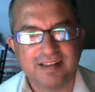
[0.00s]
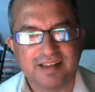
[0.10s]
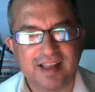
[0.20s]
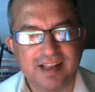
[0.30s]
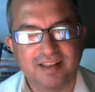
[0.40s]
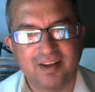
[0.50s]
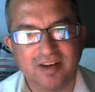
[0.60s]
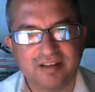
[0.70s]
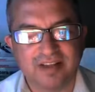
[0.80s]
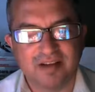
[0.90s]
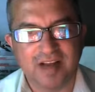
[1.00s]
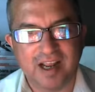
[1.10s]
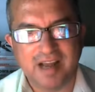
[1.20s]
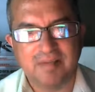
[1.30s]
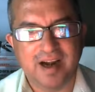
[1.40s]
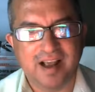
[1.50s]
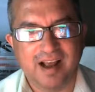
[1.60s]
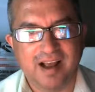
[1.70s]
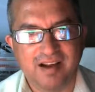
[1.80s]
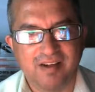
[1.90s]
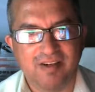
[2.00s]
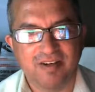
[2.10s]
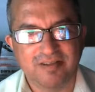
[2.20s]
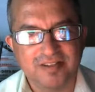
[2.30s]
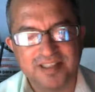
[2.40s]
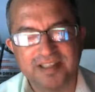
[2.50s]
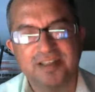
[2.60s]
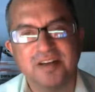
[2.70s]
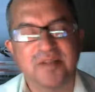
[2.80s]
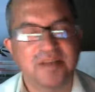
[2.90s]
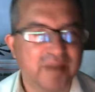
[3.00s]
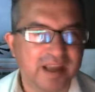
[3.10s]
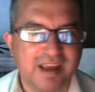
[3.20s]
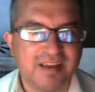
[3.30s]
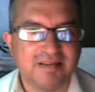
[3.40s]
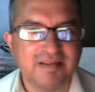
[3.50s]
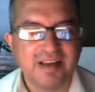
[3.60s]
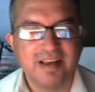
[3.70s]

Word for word: teniendo lista una cámara con un sensor más pequeño